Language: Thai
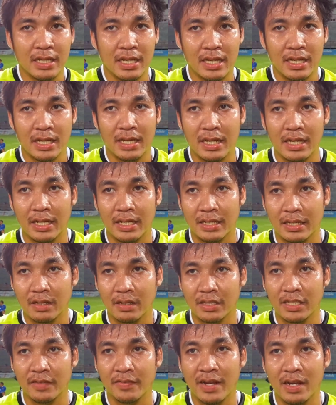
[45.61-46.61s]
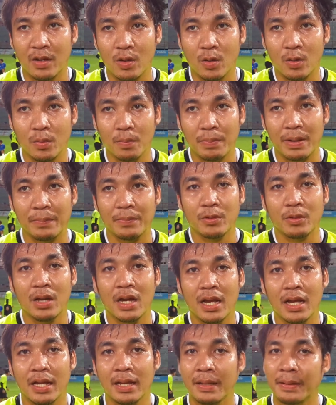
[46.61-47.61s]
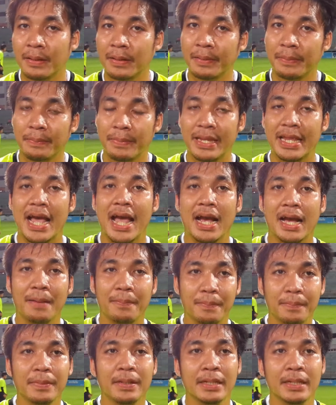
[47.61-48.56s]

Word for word: เอ่อก็คิดว่าคงปรับตัวไม่ยากครับ